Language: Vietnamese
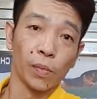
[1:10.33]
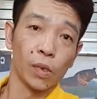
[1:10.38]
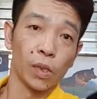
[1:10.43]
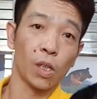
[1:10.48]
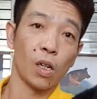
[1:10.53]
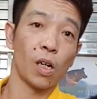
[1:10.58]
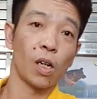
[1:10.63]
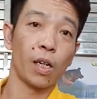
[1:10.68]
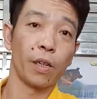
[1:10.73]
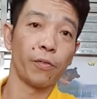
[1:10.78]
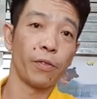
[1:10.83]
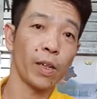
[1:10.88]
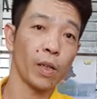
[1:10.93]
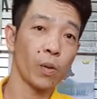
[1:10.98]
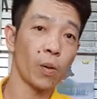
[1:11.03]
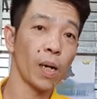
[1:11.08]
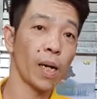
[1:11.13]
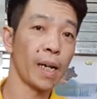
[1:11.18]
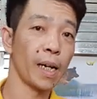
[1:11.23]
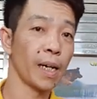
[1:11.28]
Rồi, phát
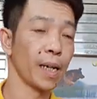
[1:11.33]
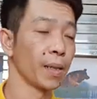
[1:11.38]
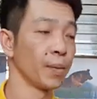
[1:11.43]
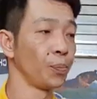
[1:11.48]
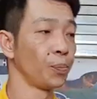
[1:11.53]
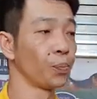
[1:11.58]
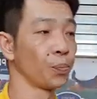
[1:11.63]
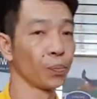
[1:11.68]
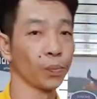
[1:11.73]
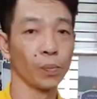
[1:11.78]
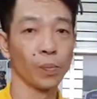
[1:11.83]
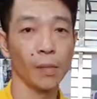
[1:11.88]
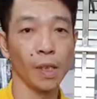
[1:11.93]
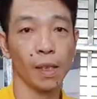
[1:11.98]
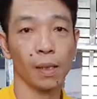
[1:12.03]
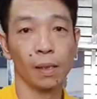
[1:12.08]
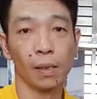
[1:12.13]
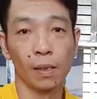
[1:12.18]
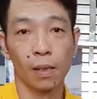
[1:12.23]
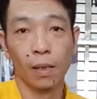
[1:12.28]
qua.
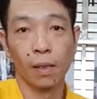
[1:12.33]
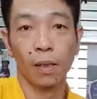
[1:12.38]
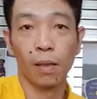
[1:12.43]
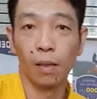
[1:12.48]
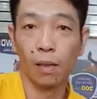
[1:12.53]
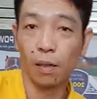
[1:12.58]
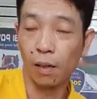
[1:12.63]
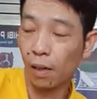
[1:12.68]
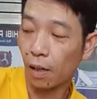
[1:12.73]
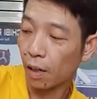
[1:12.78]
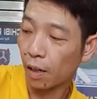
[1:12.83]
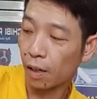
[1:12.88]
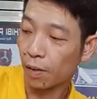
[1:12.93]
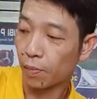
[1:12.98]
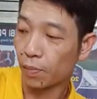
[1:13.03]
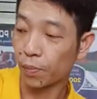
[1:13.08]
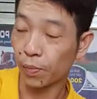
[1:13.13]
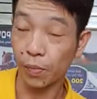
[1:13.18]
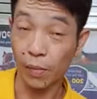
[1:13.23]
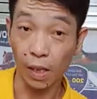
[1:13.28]
Đó,
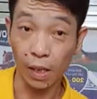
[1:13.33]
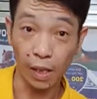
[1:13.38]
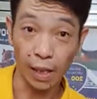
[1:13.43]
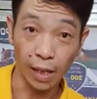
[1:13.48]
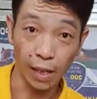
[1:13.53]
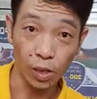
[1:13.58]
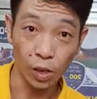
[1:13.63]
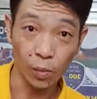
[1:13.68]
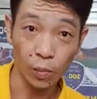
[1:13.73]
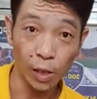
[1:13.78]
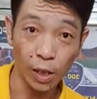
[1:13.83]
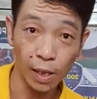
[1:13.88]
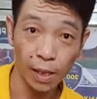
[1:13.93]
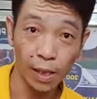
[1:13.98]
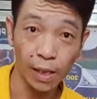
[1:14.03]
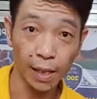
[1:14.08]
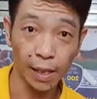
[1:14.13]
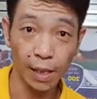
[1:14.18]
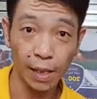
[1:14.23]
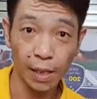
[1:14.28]
thì để cho mọi
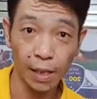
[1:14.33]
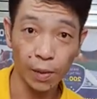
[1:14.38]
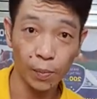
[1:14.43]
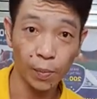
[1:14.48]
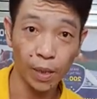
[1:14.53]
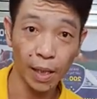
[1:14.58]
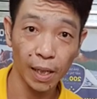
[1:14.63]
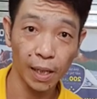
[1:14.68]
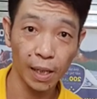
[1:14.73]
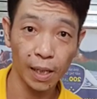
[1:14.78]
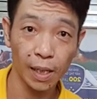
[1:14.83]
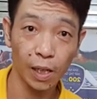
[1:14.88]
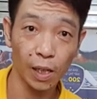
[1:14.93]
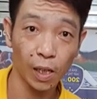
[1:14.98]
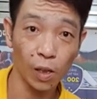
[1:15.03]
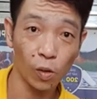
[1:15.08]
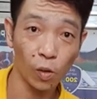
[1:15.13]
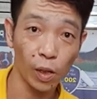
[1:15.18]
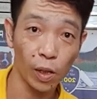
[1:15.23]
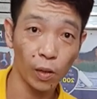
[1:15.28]
người hôm nay
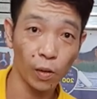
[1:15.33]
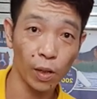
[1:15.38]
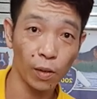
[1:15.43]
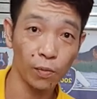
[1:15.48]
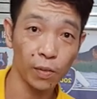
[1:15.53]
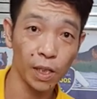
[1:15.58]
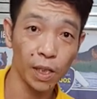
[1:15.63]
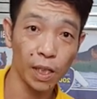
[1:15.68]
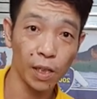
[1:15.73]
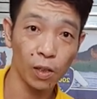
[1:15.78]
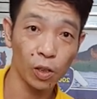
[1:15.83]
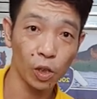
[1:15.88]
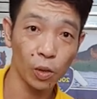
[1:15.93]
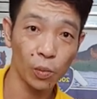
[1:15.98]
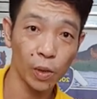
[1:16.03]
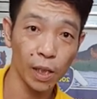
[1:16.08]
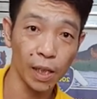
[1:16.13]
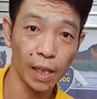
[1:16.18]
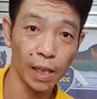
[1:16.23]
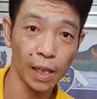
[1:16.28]
quay đoạn video cho
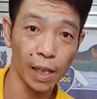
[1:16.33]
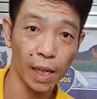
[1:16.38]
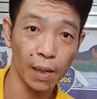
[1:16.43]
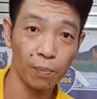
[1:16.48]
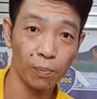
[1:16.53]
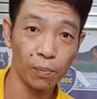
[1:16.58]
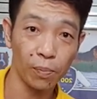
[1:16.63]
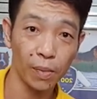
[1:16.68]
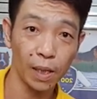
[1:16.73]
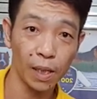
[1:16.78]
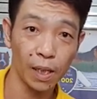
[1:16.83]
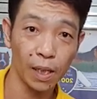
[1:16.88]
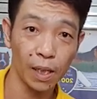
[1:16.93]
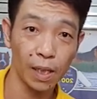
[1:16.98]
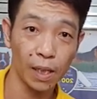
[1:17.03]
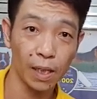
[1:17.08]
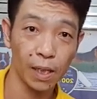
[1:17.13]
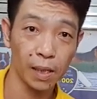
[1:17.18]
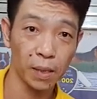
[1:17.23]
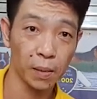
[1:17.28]
mọi người ngắm
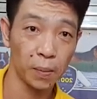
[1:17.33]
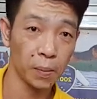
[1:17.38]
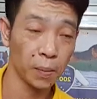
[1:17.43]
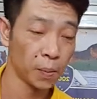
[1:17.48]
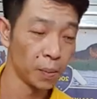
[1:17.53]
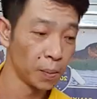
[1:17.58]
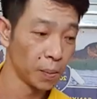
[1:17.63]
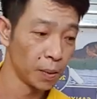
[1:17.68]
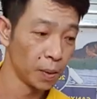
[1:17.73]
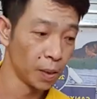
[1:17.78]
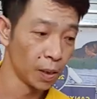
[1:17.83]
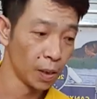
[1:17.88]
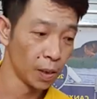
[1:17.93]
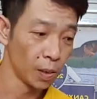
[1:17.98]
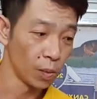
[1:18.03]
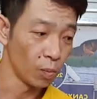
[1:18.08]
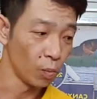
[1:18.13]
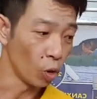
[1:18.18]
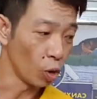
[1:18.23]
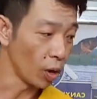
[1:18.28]

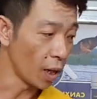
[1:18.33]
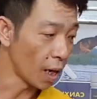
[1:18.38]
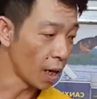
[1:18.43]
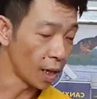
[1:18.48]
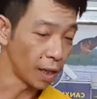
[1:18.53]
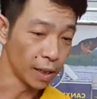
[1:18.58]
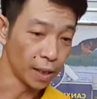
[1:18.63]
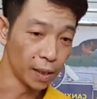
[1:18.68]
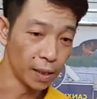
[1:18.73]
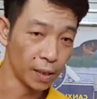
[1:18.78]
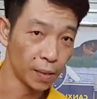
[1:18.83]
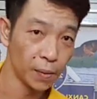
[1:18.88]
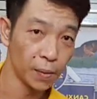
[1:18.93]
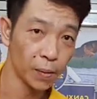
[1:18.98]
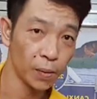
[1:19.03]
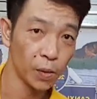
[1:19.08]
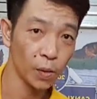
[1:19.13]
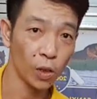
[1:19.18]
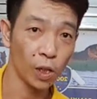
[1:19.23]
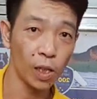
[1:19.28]
bốn đời.
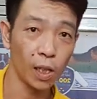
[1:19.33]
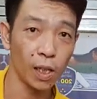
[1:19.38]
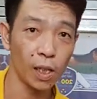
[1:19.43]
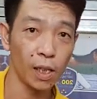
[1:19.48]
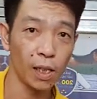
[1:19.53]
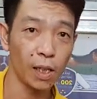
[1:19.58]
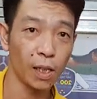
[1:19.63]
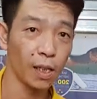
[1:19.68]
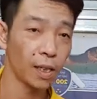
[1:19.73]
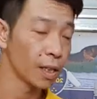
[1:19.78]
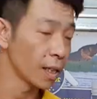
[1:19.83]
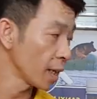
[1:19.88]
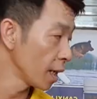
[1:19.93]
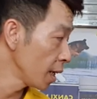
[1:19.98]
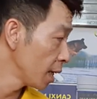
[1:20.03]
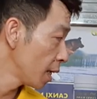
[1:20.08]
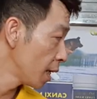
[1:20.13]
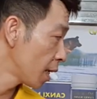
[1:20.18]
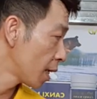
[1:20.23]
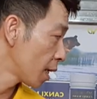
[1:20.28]
Có
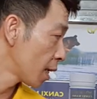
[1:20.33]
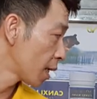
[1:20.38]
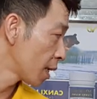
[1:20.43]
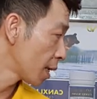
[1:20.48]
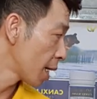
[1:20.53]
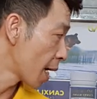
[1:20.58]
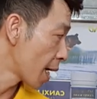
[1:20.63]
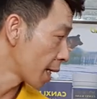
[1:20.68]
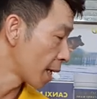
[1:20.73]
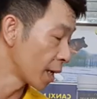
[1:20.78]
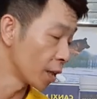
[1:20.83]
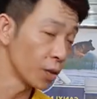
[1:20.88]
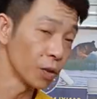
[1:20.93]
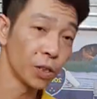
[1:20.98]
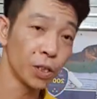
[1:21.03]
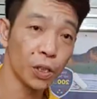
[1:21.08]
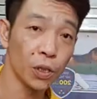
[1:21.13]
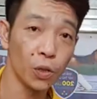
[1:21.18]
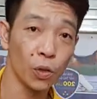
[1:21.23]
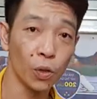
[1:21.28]
cái đàn này của
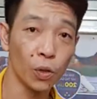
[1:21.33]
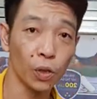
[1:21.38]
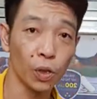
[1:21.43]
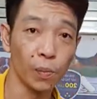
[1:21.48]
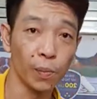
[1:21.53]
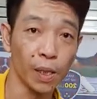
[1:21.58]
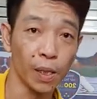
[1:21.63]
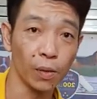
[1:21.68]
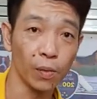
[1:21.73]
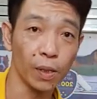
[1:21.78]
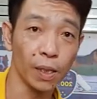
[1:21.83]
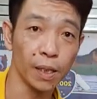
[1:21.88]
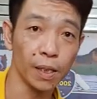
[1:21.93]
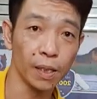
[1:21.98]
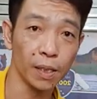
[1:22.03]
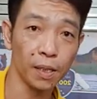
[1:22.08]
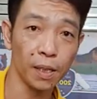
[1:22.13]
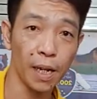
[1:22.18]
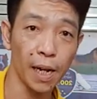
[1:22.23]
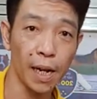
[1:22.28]
Siro thì mình có định
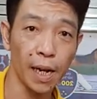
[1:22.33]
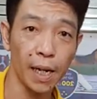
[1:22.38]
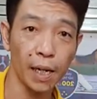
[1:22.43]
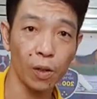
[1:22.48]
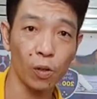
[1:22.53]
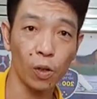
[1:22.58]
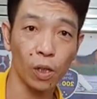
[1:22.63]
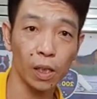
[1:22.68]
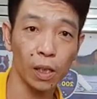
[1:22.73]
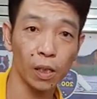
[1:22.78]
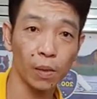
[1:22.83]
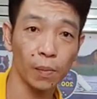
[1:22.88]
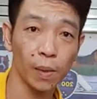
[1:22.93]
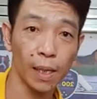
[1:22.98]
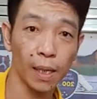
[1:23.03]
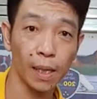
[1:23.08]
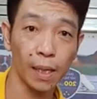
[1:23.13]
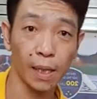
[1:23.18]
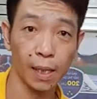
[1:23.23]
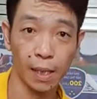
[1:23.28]
giữ lại hai con, nhưng
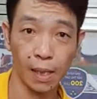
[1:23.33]
mà